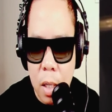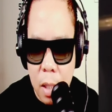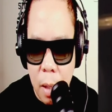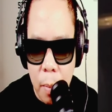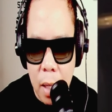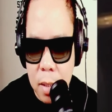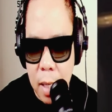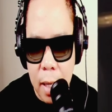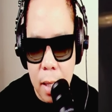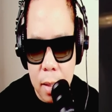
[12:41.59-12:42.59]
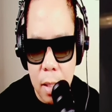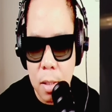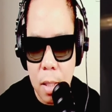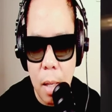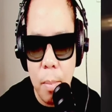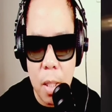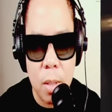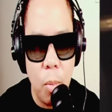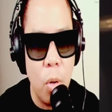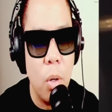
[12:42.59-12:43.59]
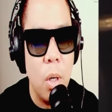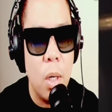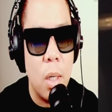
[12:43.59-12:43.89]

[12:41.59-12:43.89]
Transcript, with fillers: ng mga scientist din mismo